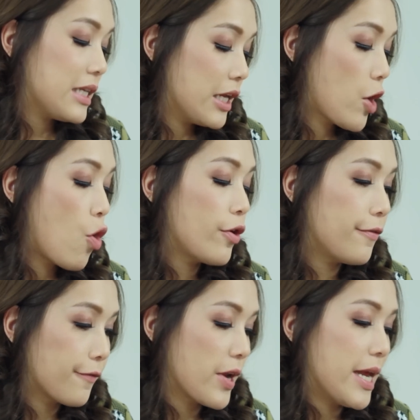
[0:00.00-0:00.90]
silicone
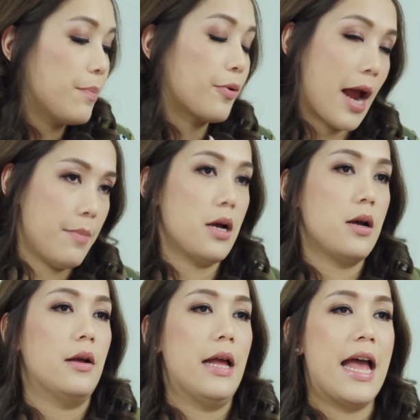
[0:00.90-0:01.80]
free
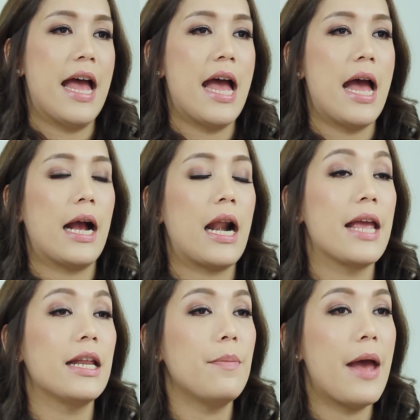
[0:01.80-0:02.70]
primerใคร
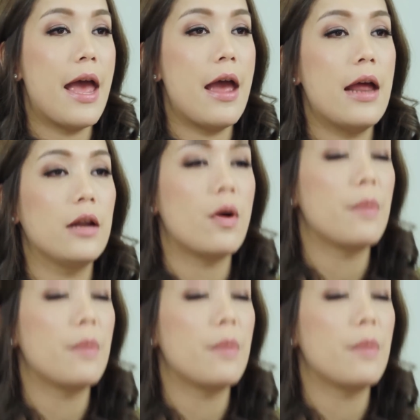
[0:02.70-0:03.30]
ที่แพ้ห